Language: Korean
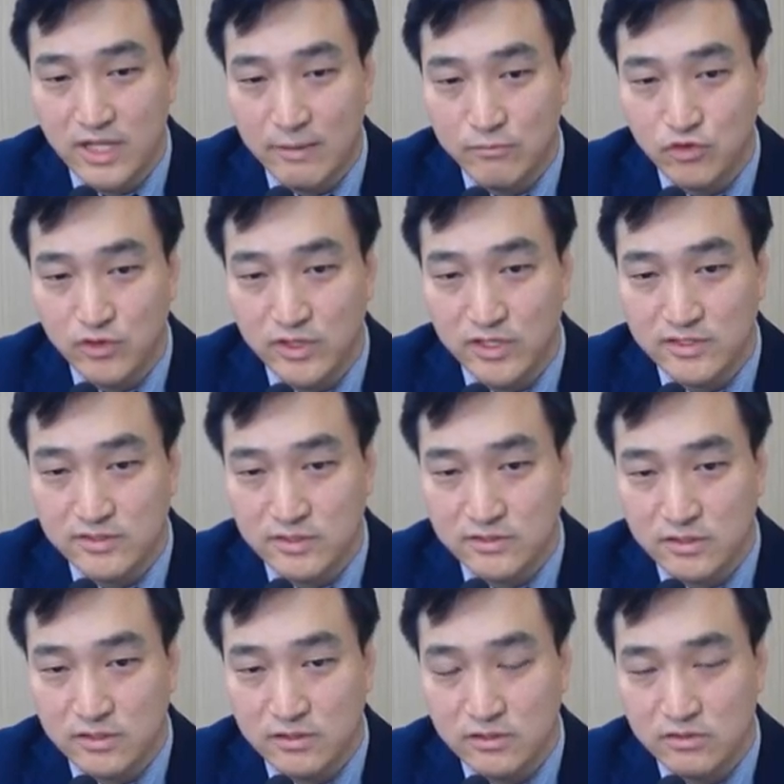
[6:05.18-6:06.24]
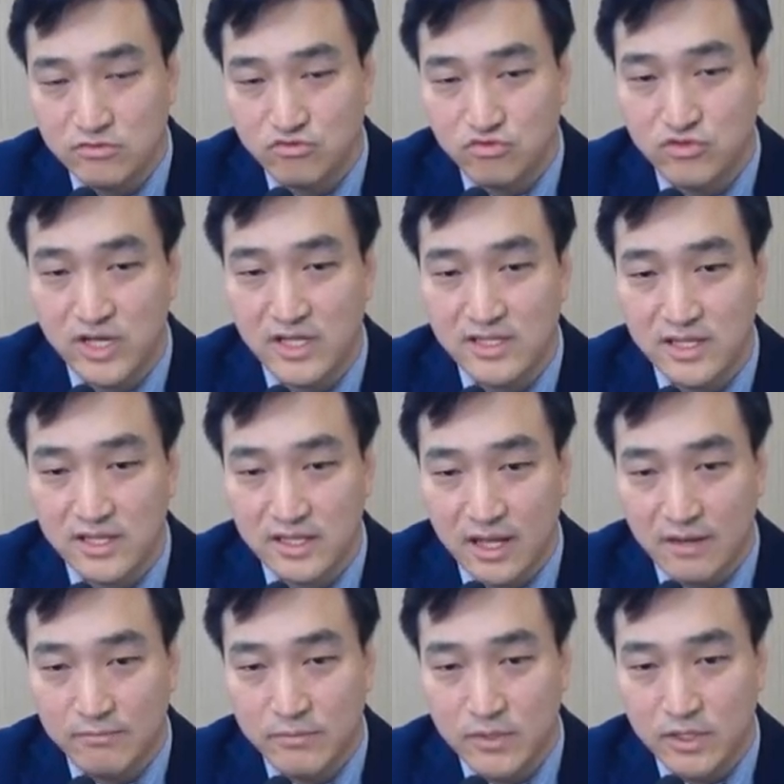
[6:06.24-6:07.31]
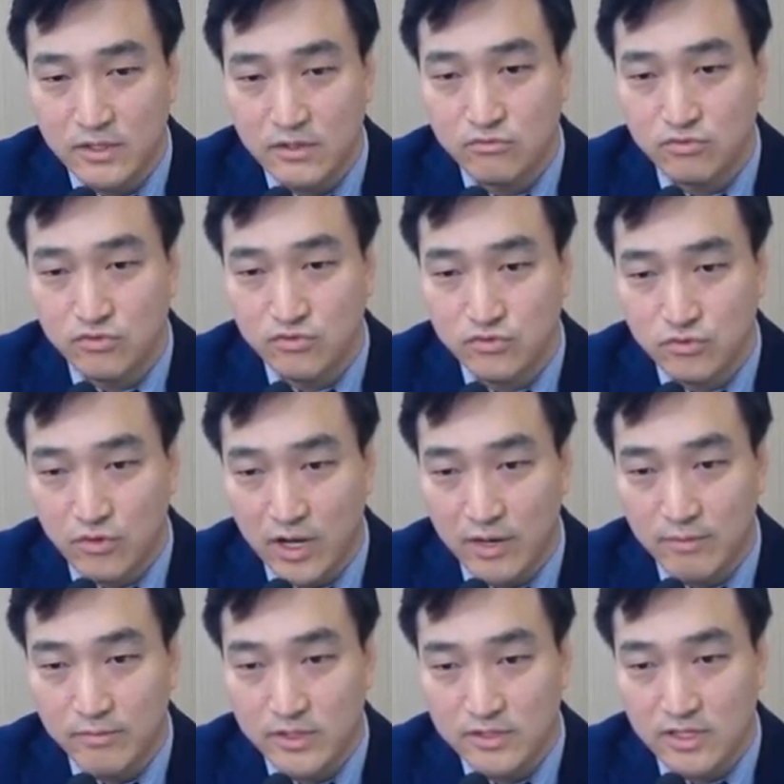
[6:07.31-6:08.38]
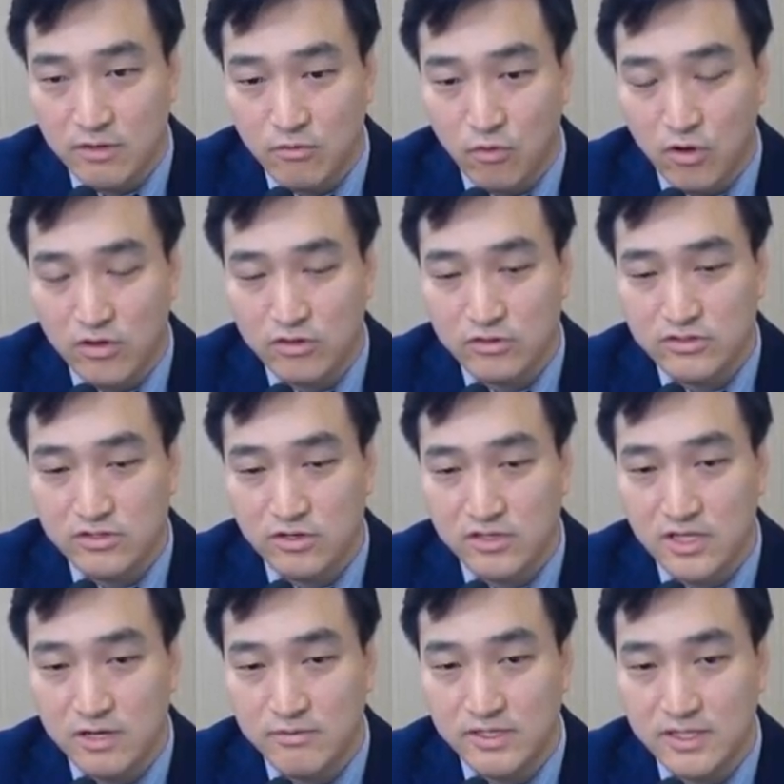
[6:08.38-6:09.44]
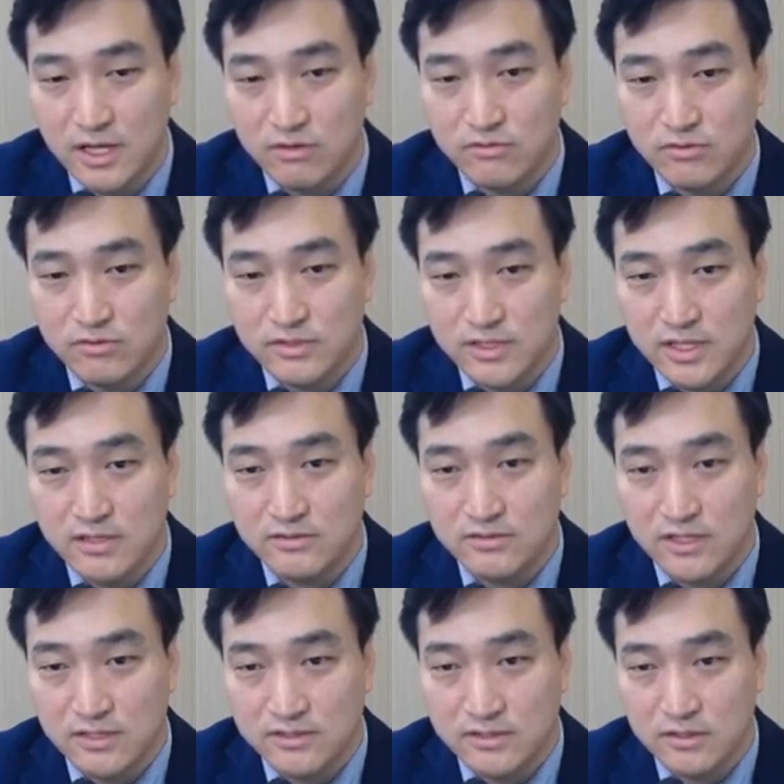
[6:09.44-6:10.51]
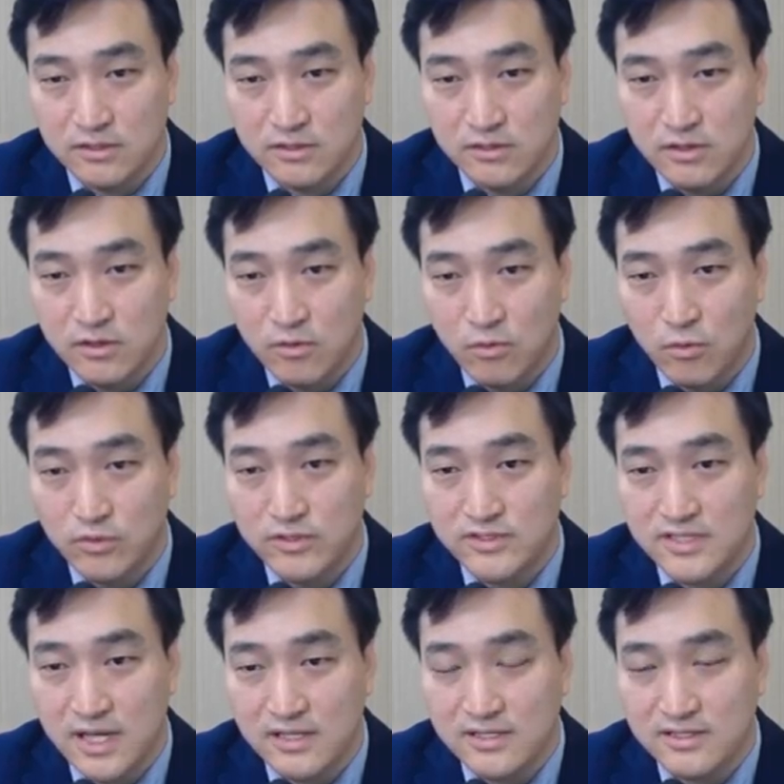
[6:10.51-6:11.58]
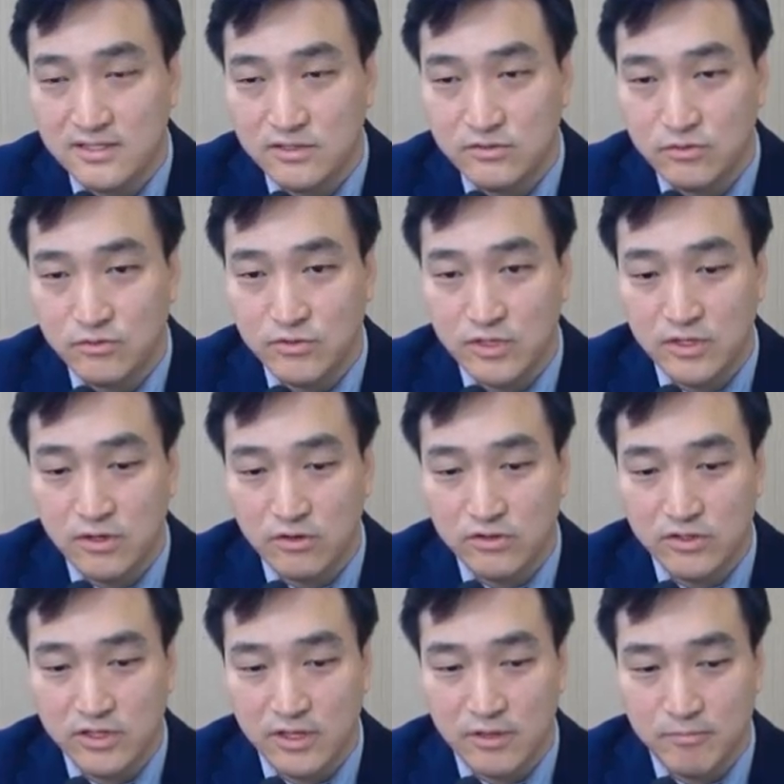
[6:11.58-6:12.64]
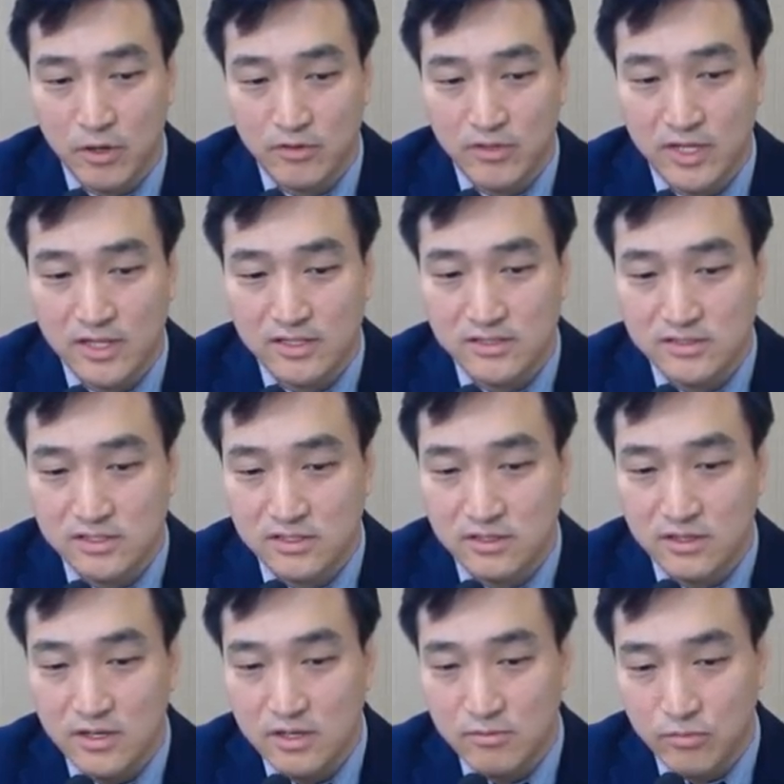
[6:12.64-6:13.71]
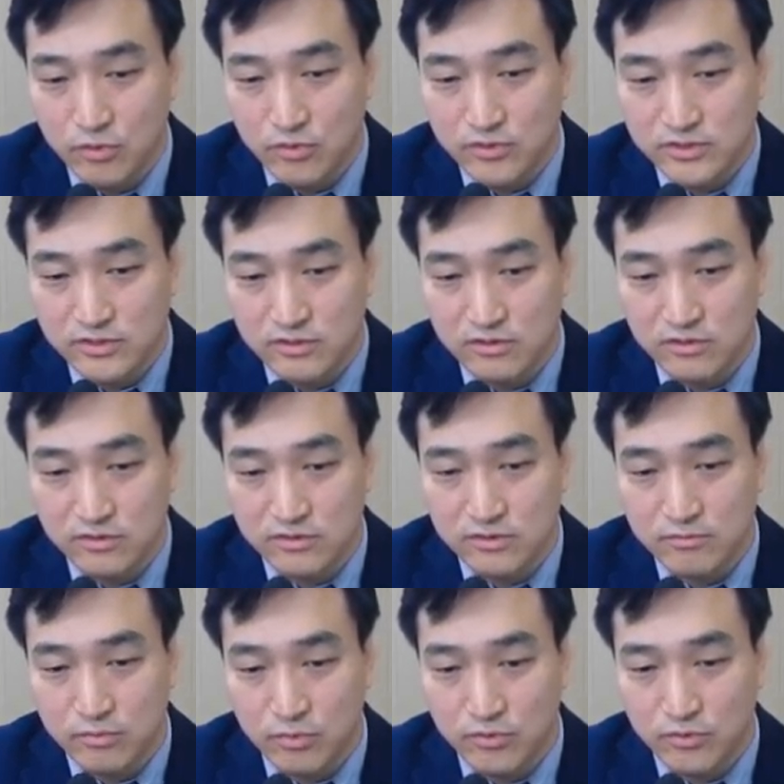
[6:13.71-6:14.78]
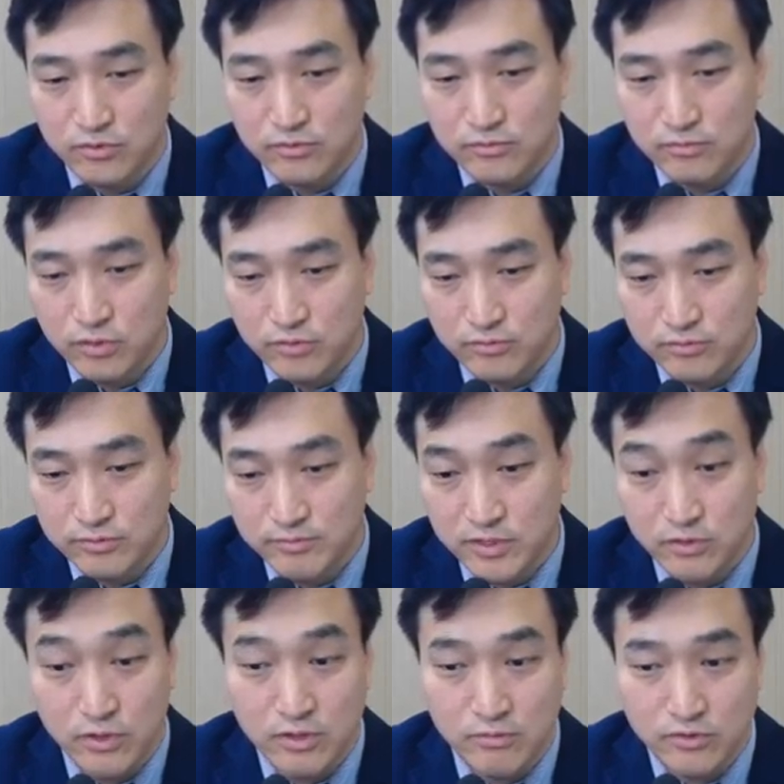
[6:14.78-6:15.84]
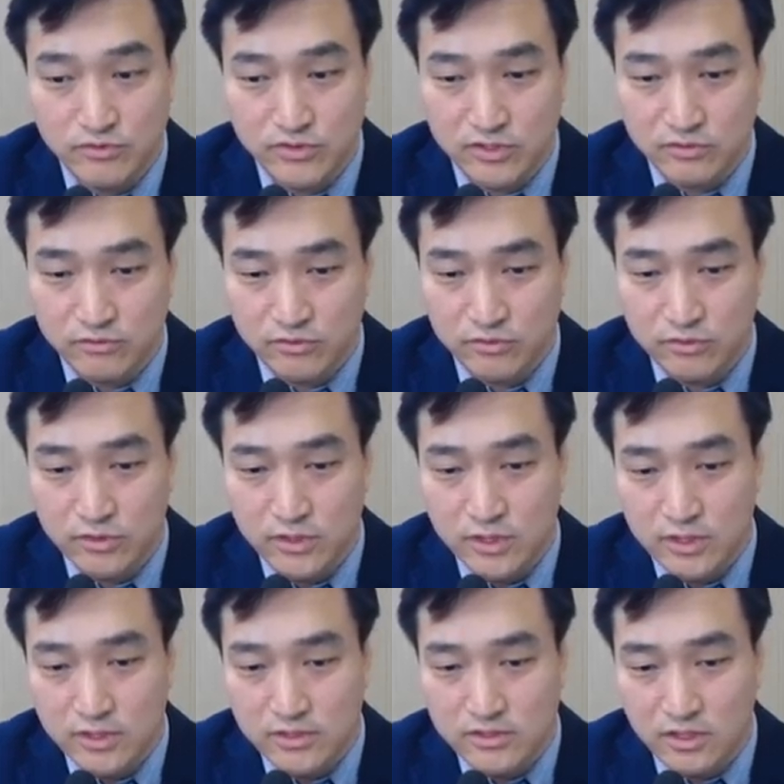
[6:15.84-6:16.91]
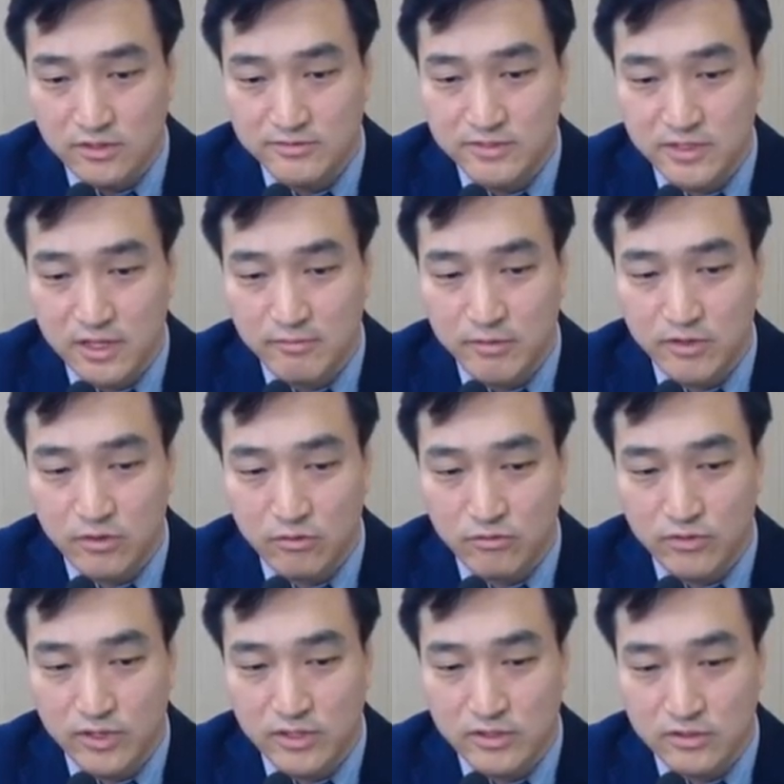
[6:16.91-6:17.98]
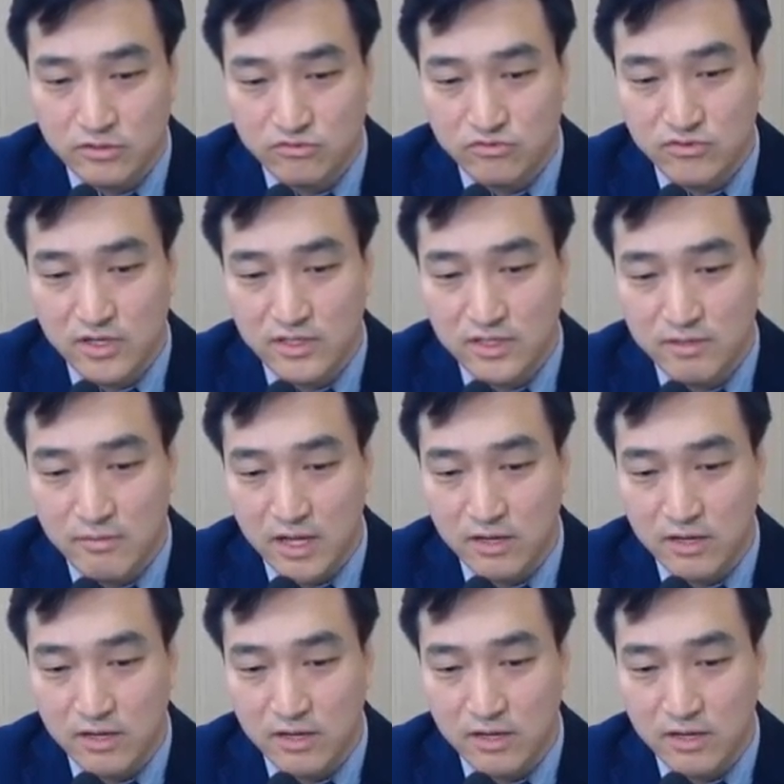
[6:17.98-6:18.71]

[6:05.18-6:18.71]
암종에 있어서 국한된 암, 국소암, 그 다음 원격 전이암을 따로 떼어내서 오 년 상대 생존율이 어떻게 변화하는지를 보여주는 걸 보여, 보, 비교해 볼 수 있고요. 전립선암의 경우에는 국한된